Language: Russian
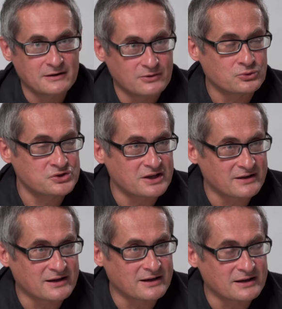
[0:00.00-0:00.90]
у
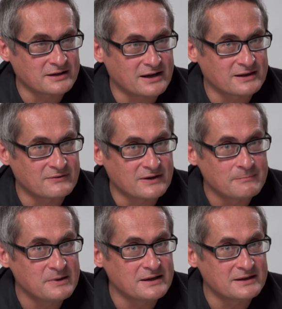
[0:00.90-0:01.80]
человека конкретного
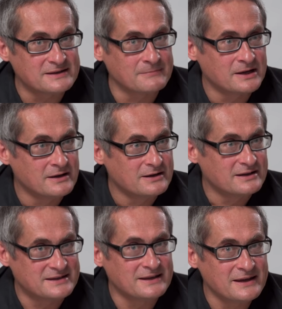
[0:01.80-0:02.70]
либида, тем
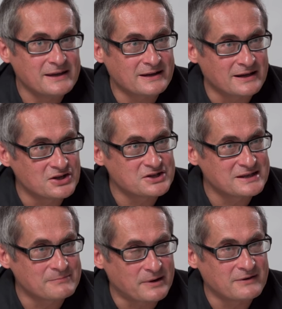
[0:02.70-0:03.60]
сильнее
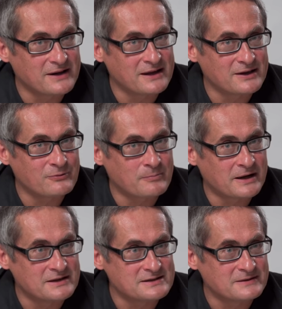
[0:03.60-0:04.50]
клинические проявления его
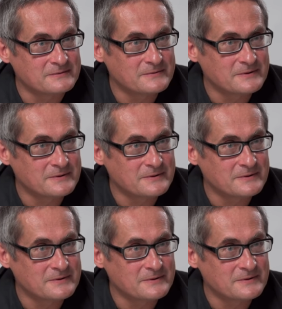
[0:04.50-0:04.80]
болезни.